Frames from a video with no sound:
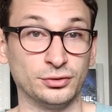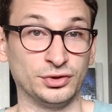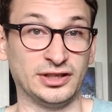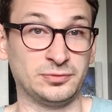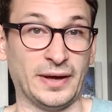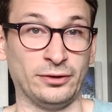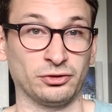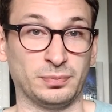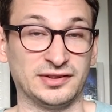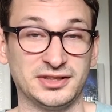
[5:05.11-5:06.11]
nos
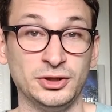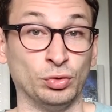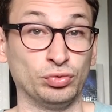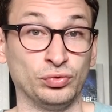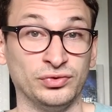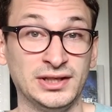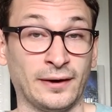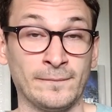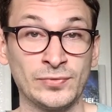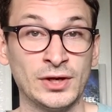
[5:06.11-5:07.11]
expériences passées, nos souvenirs,